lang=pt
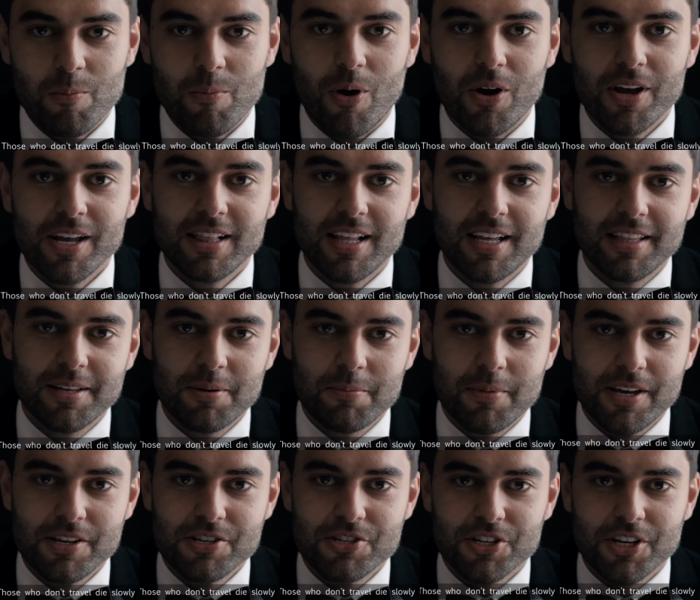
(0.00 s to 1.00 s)
Morre
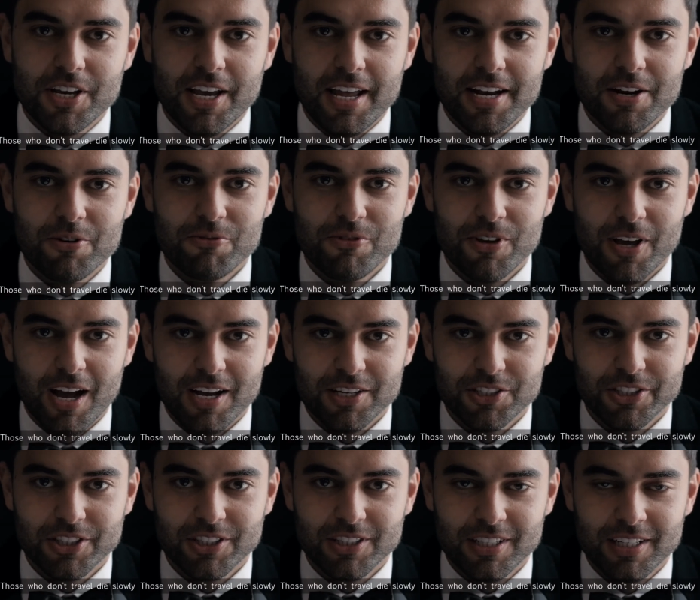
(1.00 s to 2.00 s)
lentamente quem não
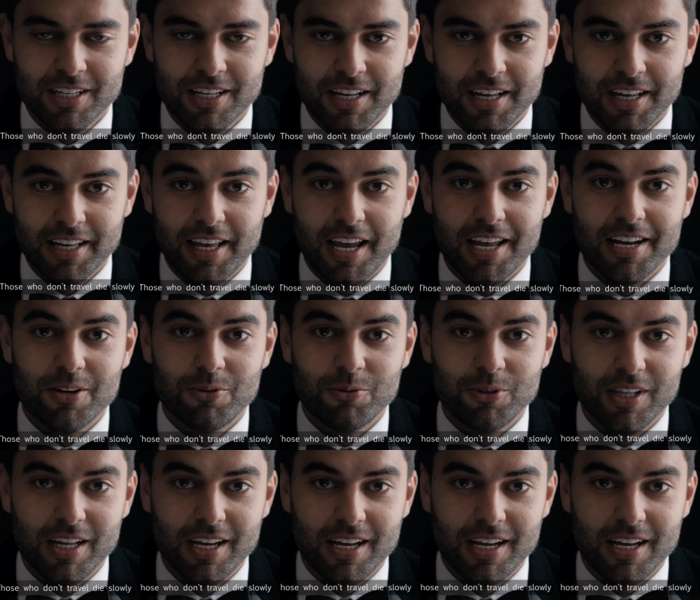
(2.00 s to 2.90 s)
viaja, quem não